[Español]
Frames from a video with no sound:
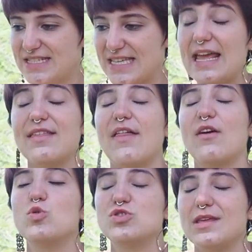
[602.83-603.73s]
Desde esa idea
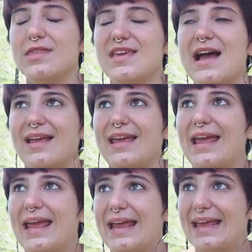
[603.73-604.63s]
de justicia
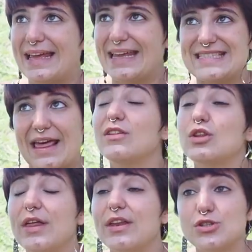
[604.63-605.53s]
que, está
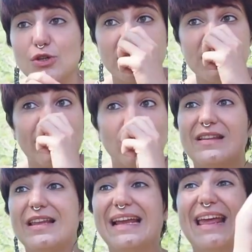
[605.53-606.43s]
dentro de nosotras y que no
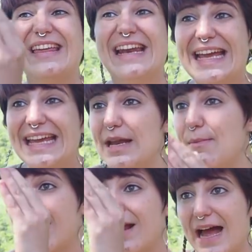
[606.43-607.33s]
te tienen que dirigir y
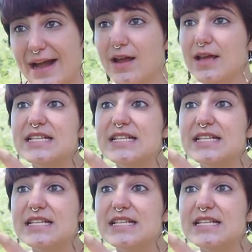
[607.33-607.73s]
marcar.